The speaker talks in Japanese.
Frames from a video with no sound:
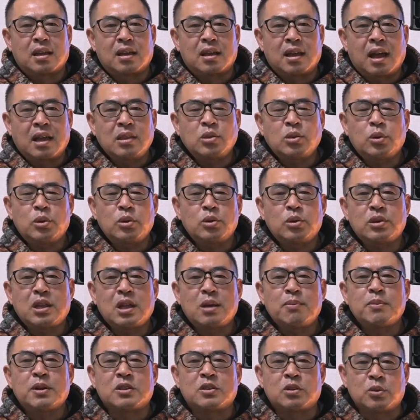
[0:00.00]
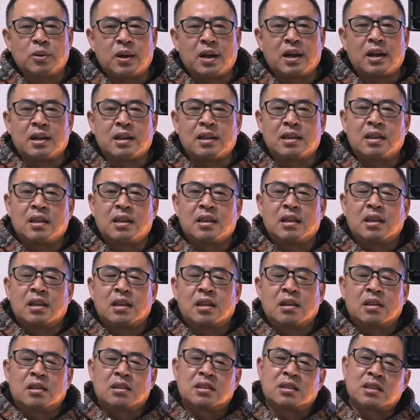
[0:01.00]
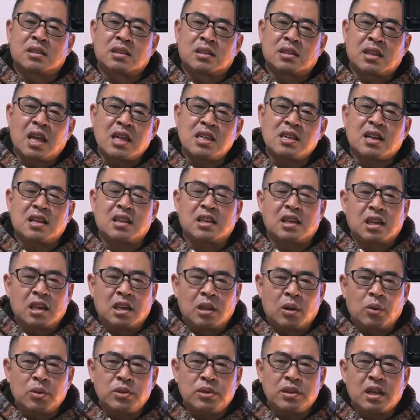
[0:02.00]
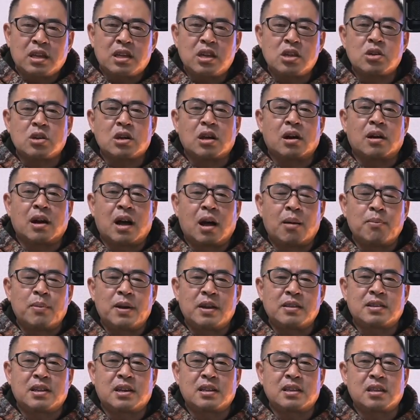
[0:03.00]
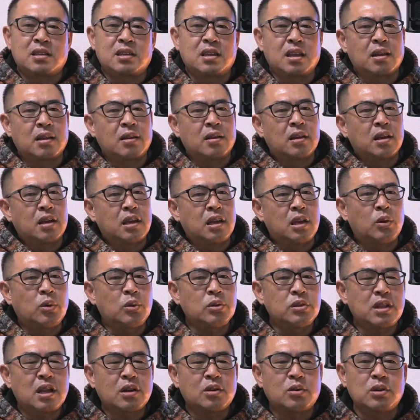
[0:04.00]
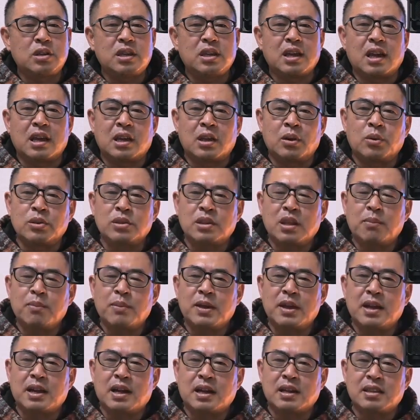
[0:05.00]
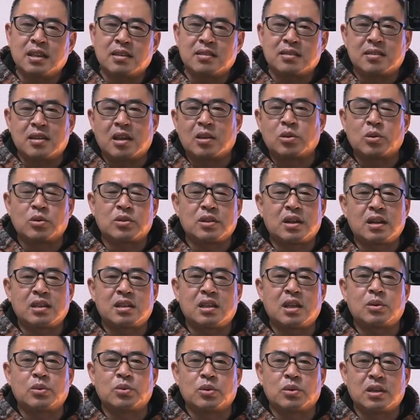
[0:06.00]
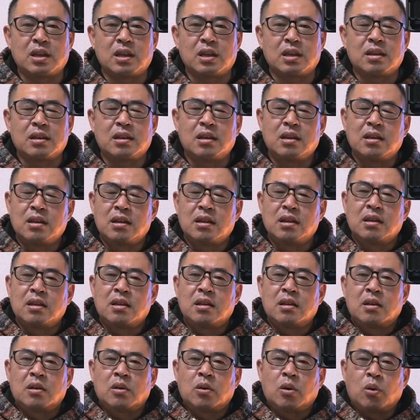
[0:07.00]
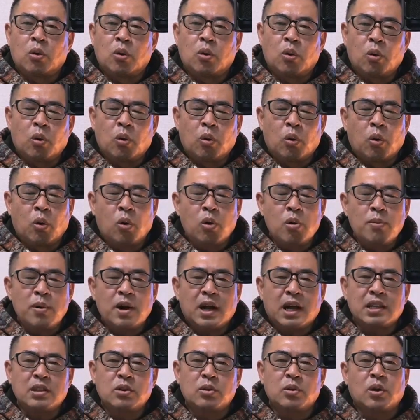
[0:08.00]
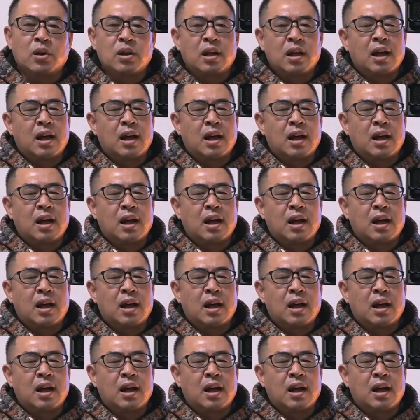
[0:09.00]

Android 端末は確かにいろんな機種が販売されてて、いろんな国やいろんなメーカーで製造されているので、大まかの